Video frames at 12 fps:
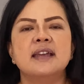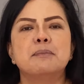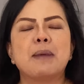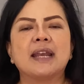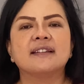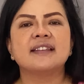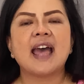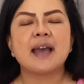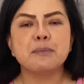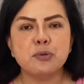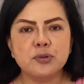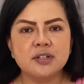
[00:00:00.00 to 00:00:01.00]
มันสร้าง
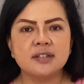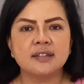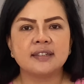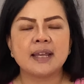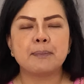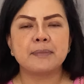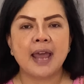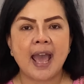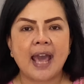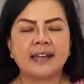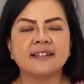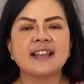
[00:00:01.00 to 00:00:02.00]
บุญ ทำทา
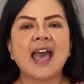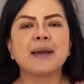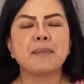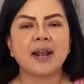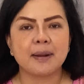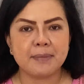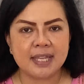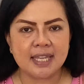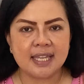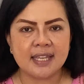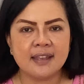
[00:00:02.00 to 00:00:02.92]
นสร้างบารมี